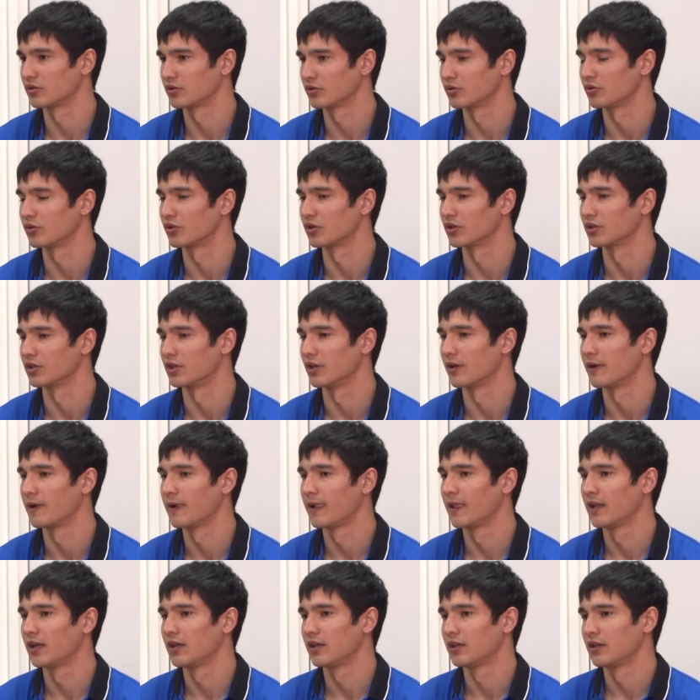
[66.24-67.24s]
города.
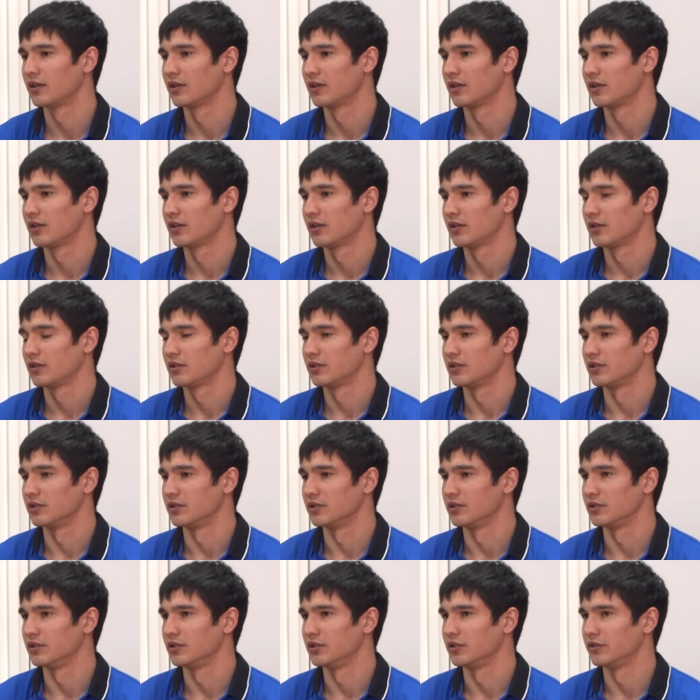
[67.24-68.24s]

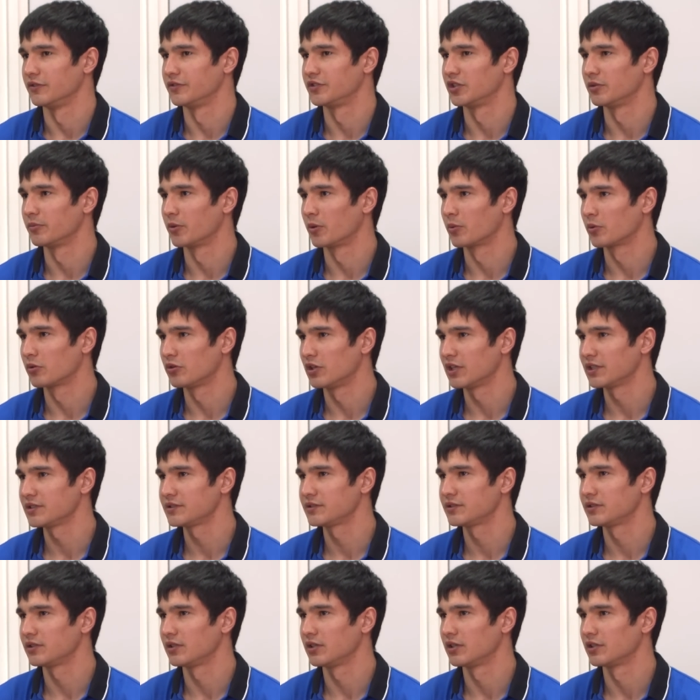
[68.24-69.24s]
И в седьмом
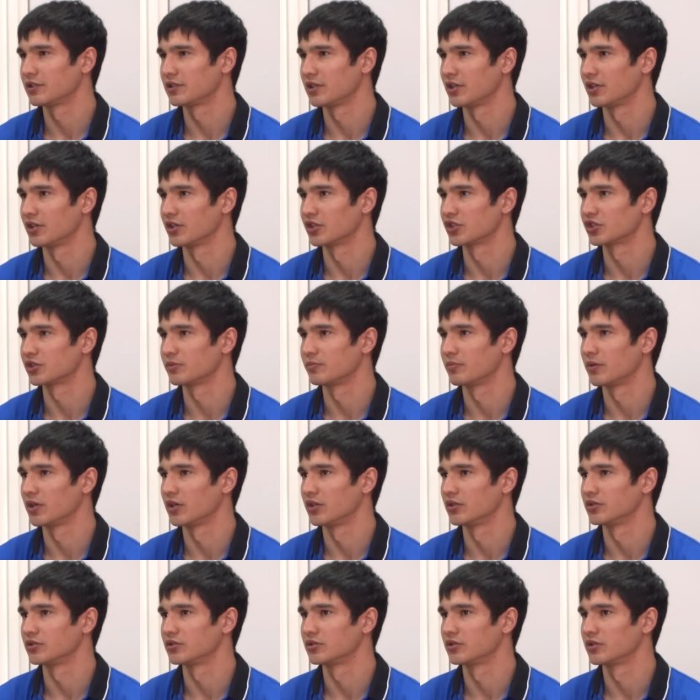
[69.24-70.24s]
классе, если я не
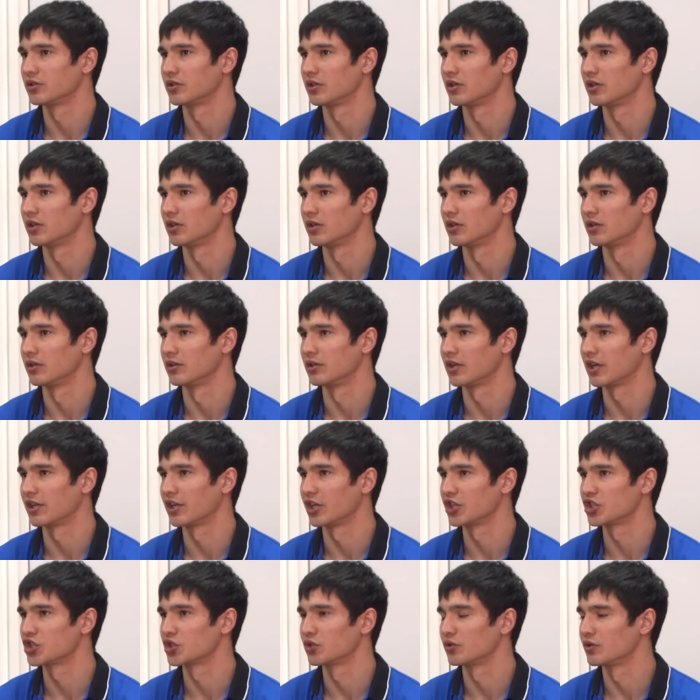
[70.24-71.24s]
ошибаюсь, э, я
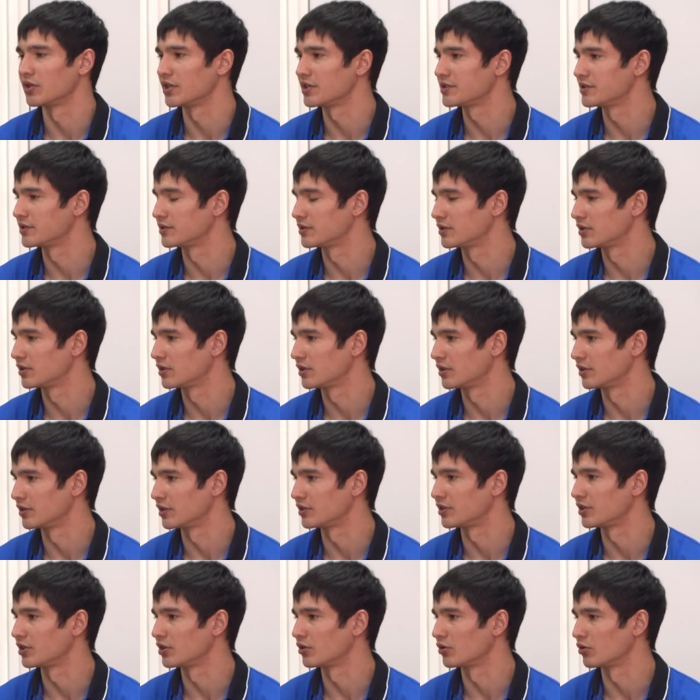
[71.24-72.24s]
начал ездить
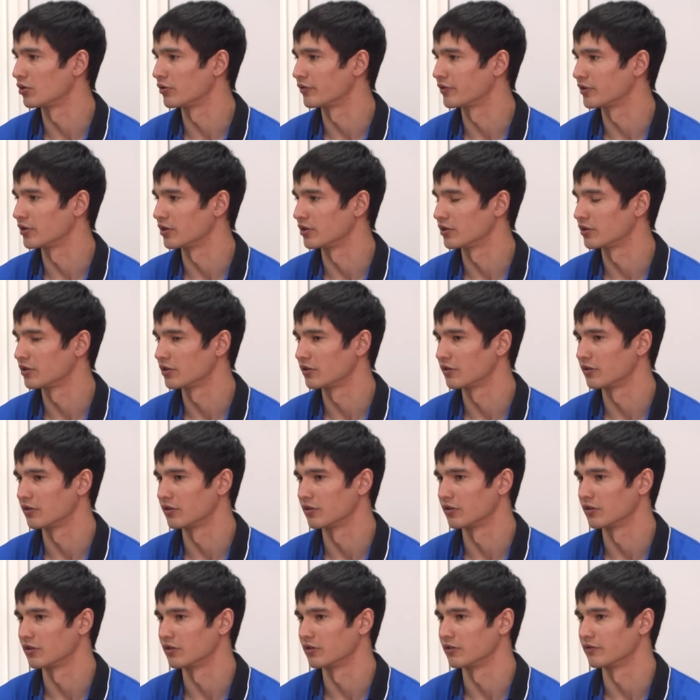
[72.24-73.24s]
на тренировки
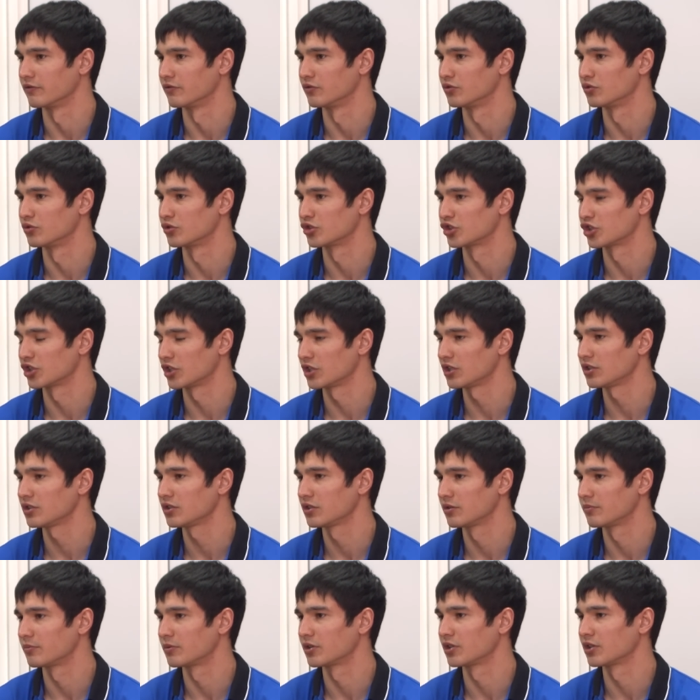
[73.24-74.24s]
в Дюша,
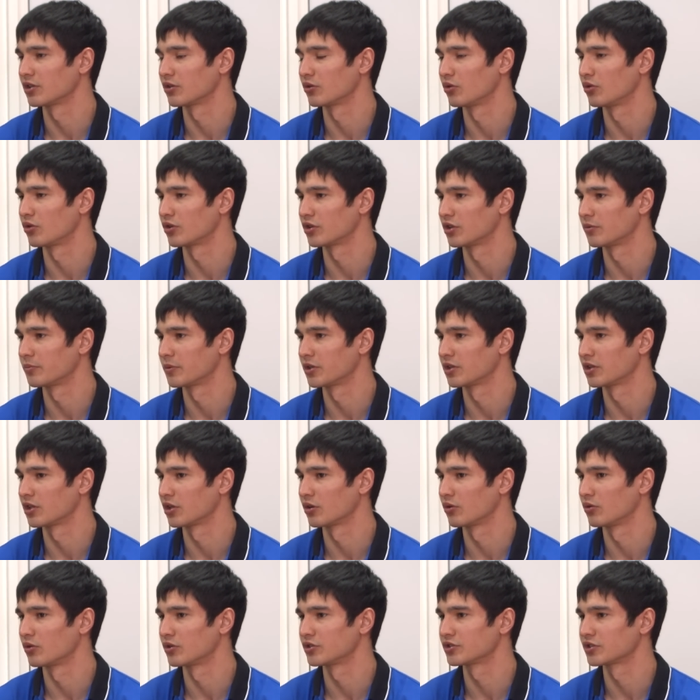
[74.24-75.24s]
города
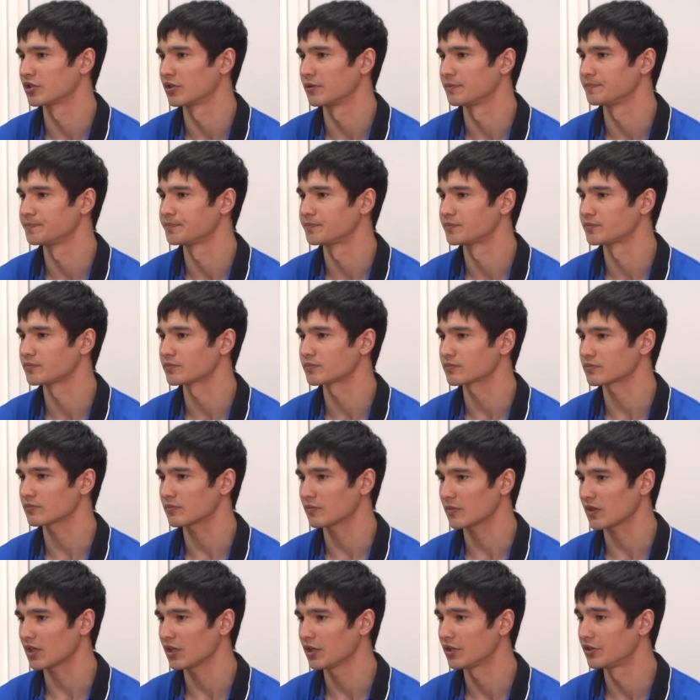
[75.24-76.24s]
Магнитогорска,
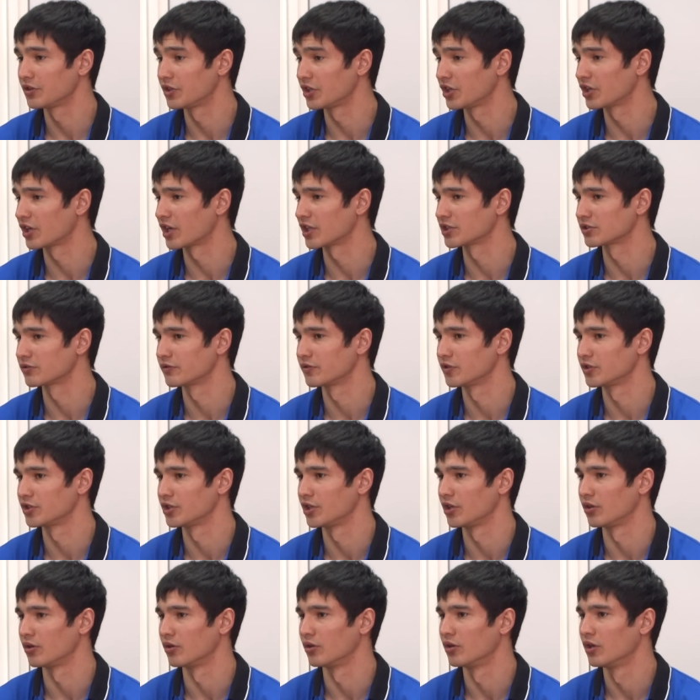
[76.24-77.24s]
три раза в
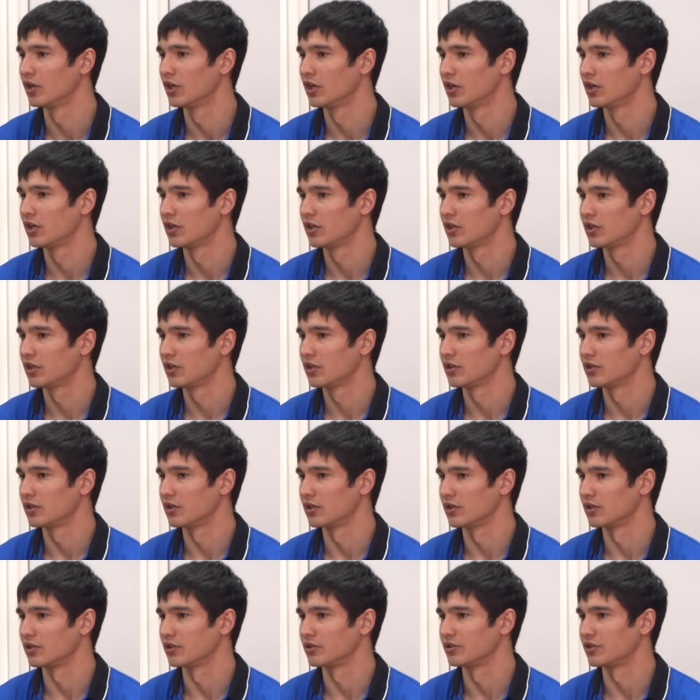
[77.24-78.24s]
неделю.
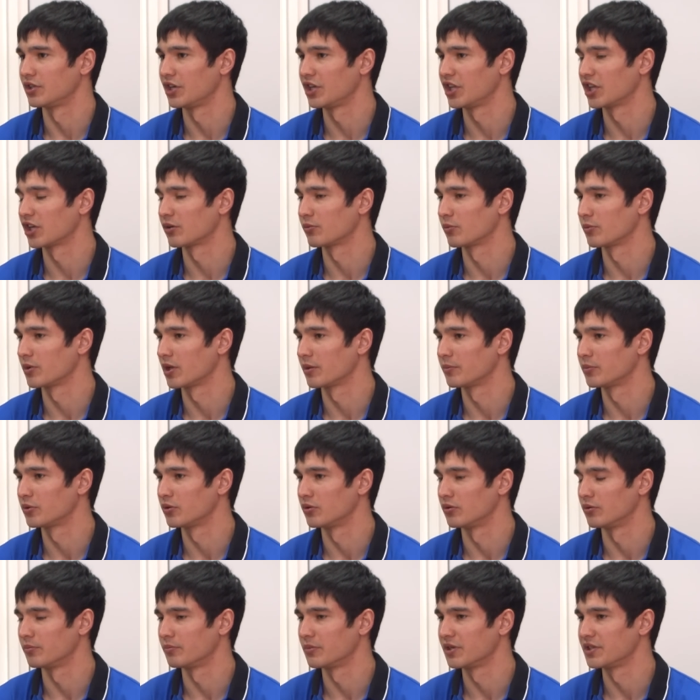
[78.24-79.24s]
Тренером у меня
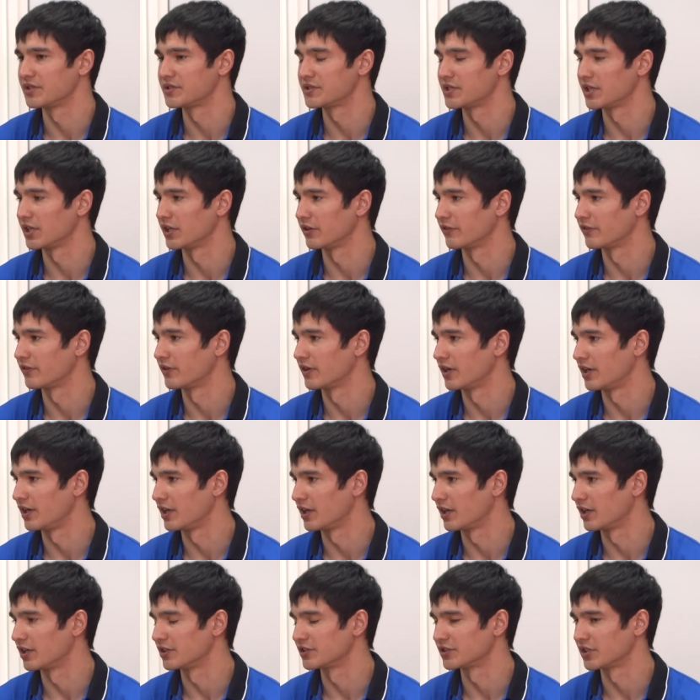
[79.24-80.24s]
был Моисеев
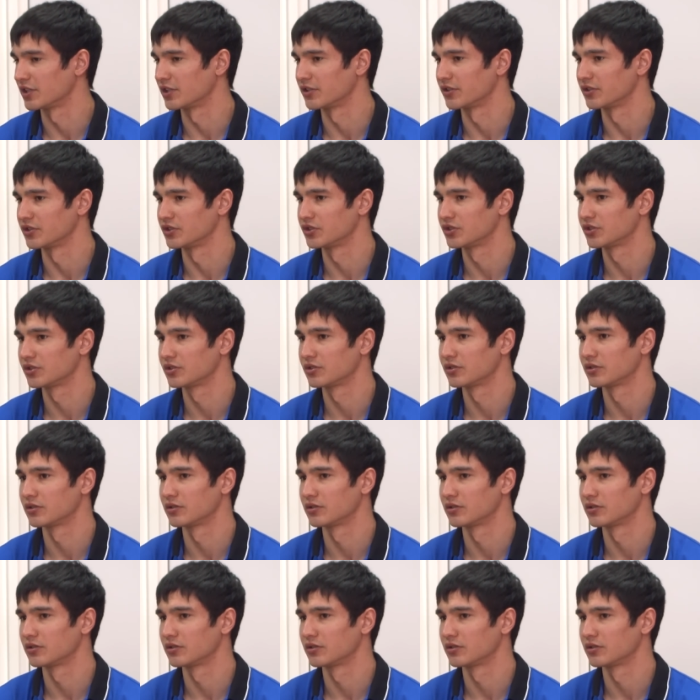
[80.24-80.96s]
Олег Александрович,